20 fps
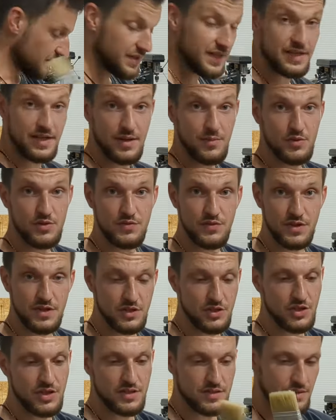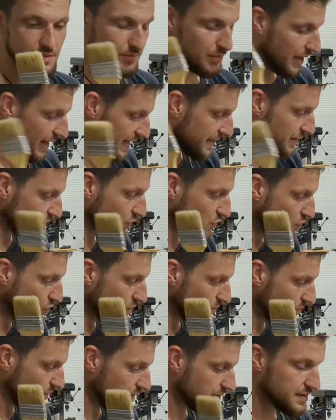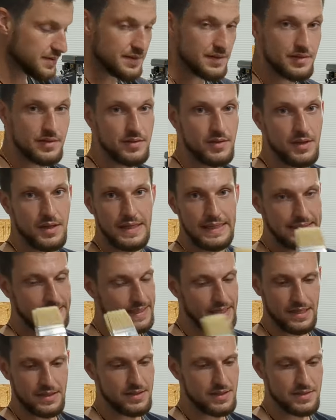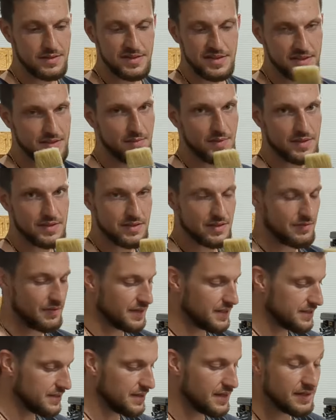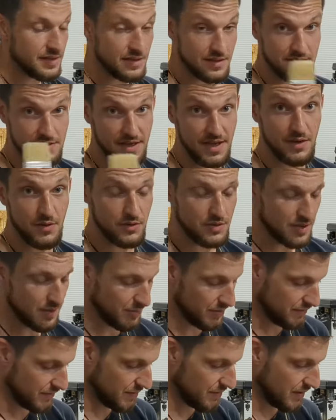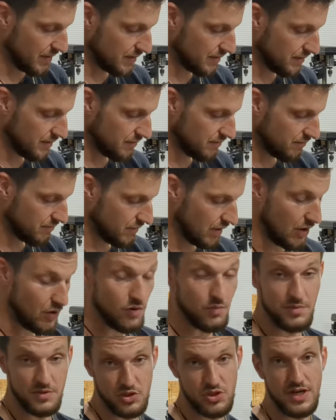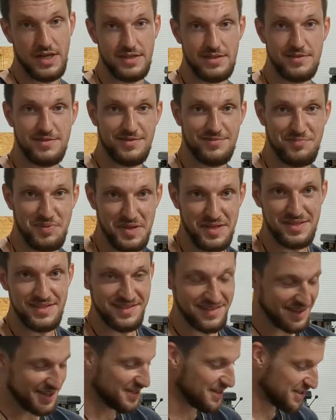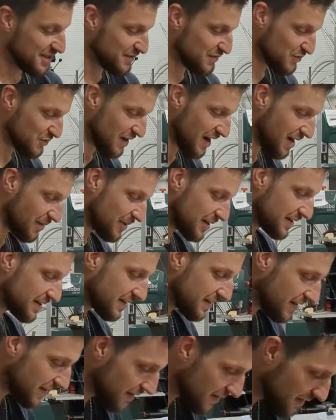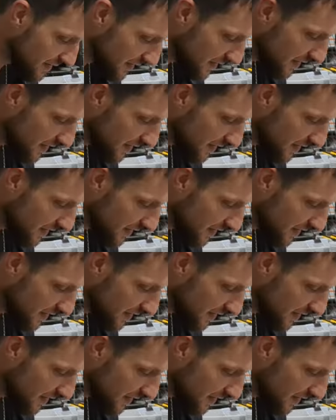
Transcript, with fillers: Wir nehmen uns für die Geschichte einen breiten Kuchenpinsel, der hat jetzt nicht die beste Qualität. Ich zeige euch aber, wie man auch mit schlechten Pinseln relativ gut arbeiten kann.